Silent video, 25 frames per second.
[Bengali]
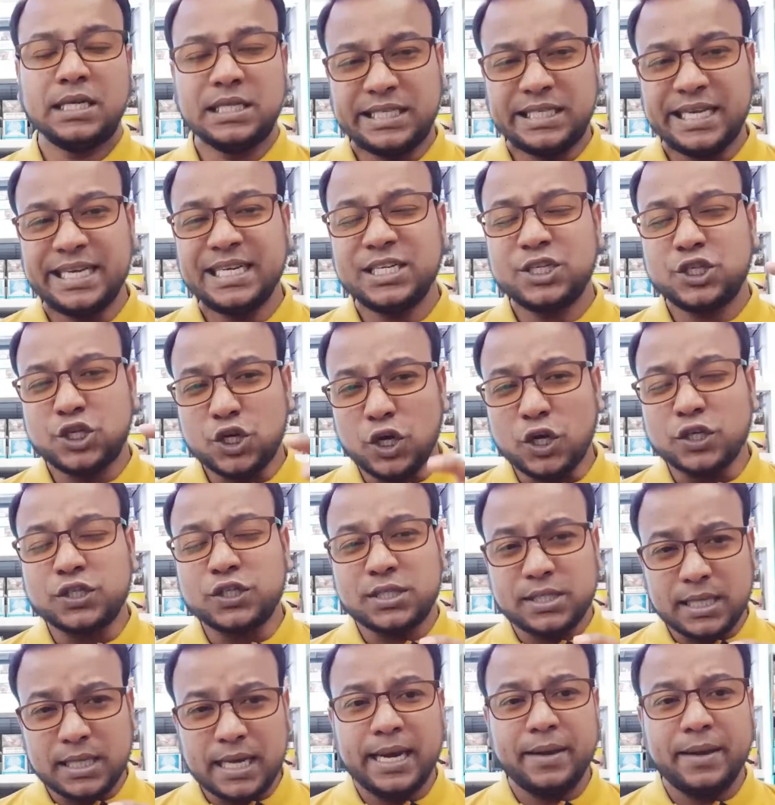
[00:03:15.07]
যেই
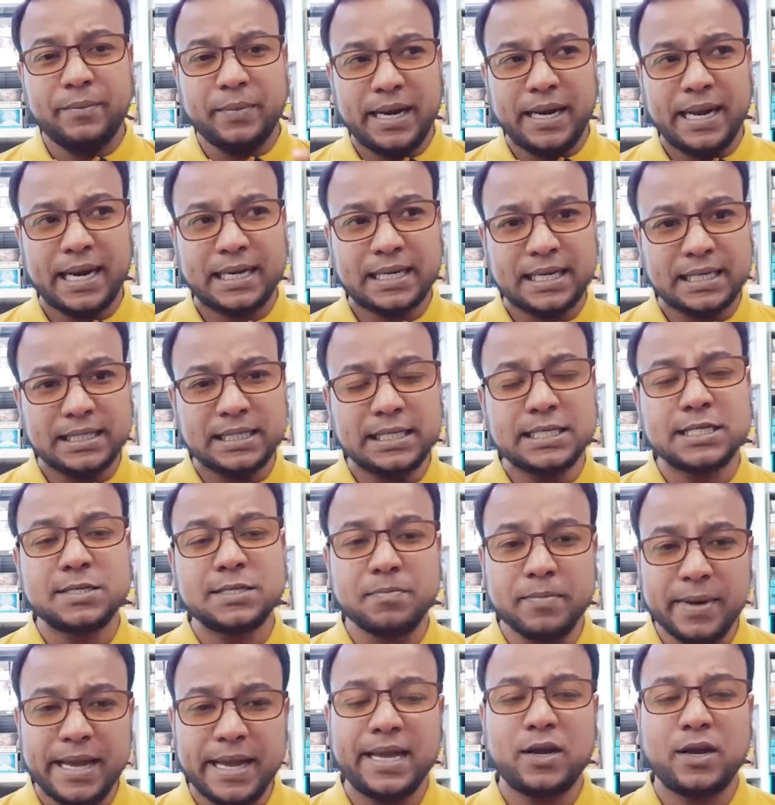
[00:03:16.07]
সস্তায় মানে একটা জিনিস
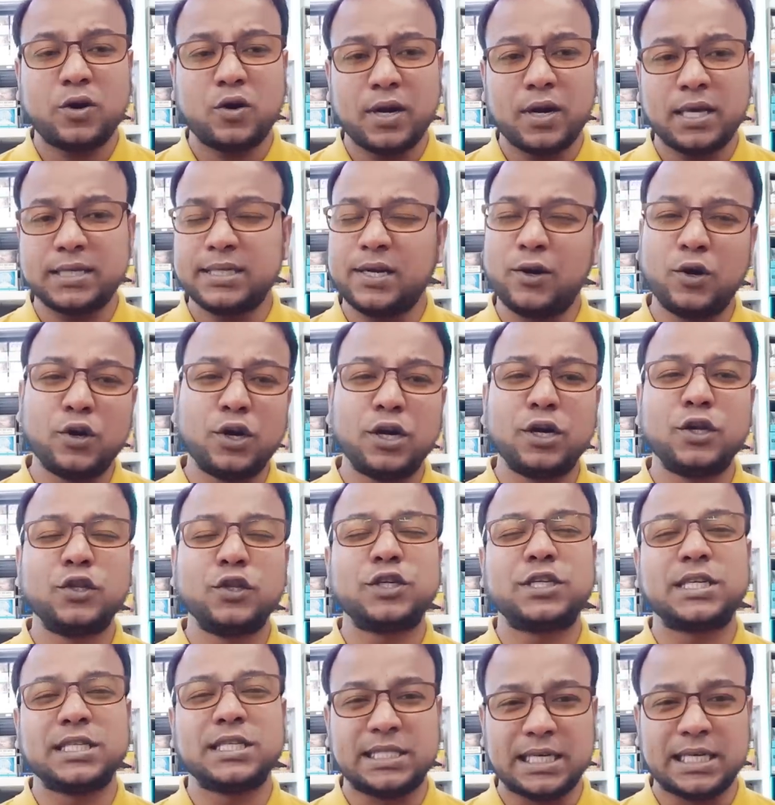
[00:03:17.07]
মেক করা যায় অন্যান্য
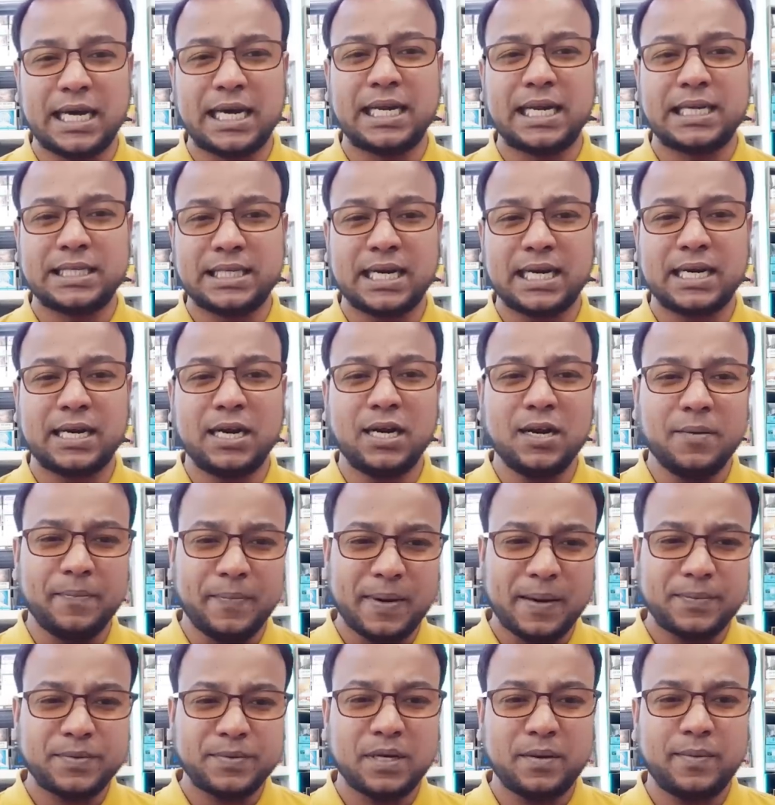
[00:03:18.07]
দেশে যায় না যার কারণে
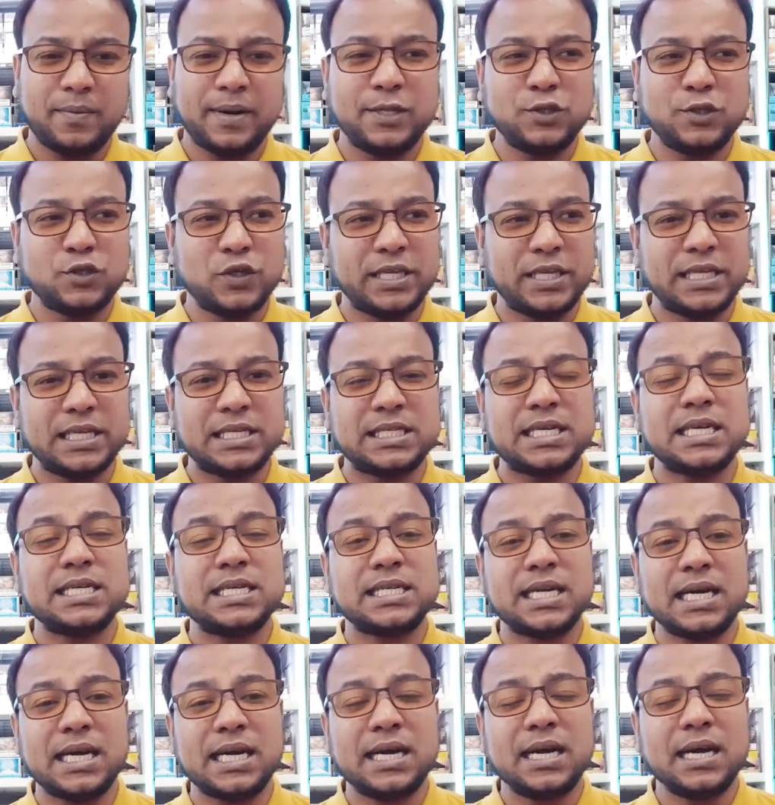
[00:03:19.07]
ব্যবসা বাণিজ্য এই দেশে
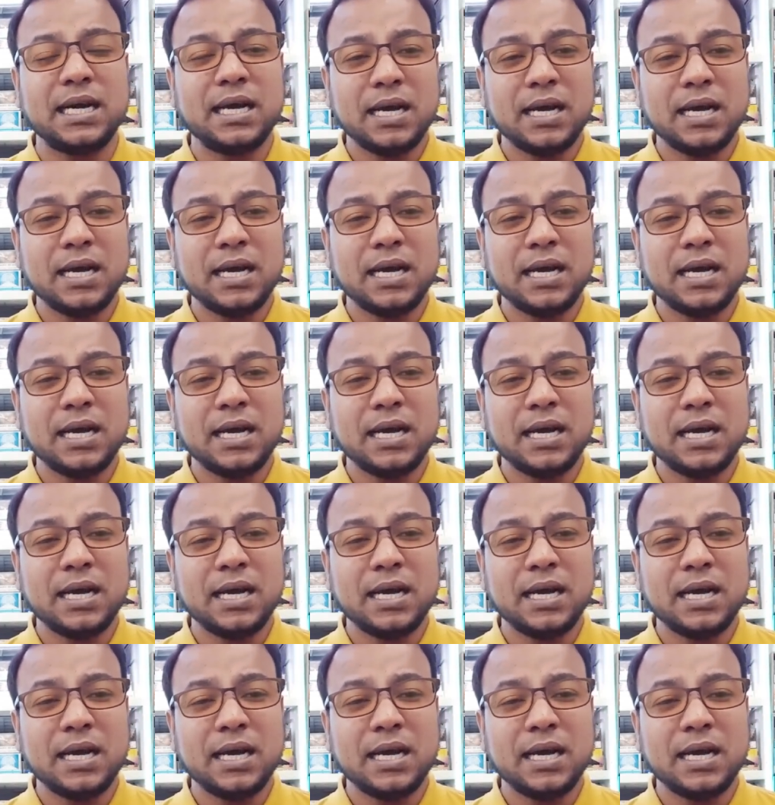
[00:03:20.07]
এসে